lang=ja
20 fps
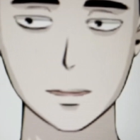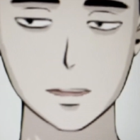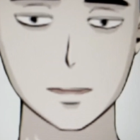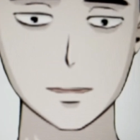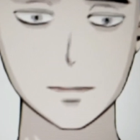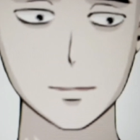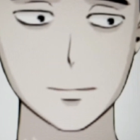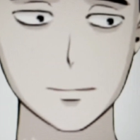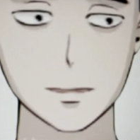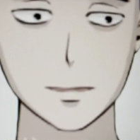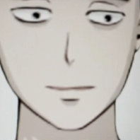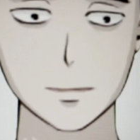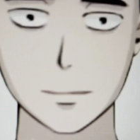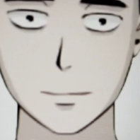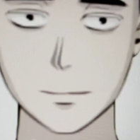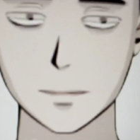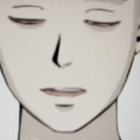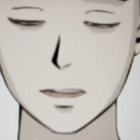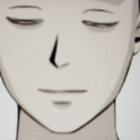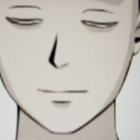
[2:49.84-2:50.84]
なの
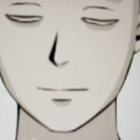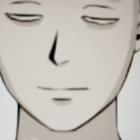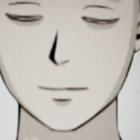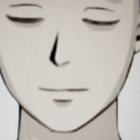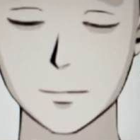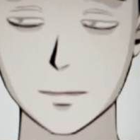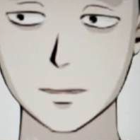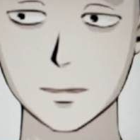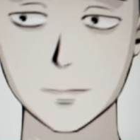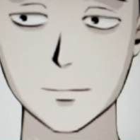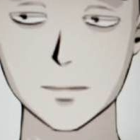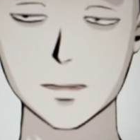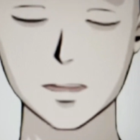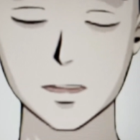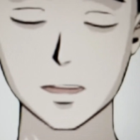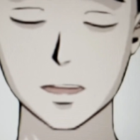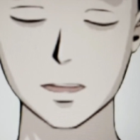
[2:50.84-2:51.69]
で、もうそういう時